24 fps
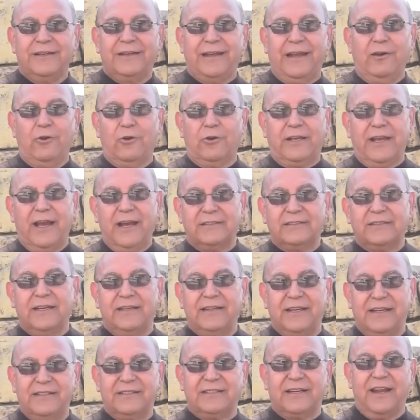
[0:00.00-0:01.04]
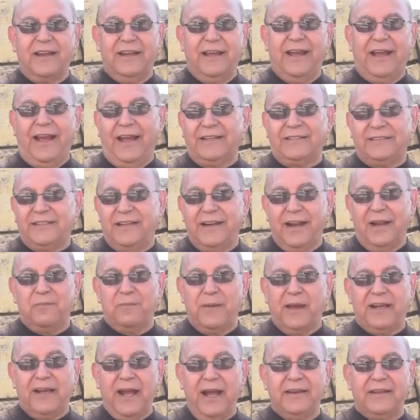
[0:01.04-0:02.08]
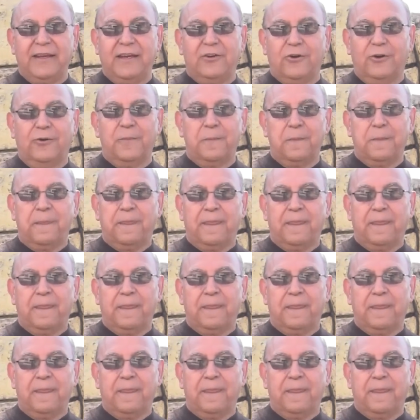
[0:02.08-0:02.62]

que lo que hacen es ir al mecánico.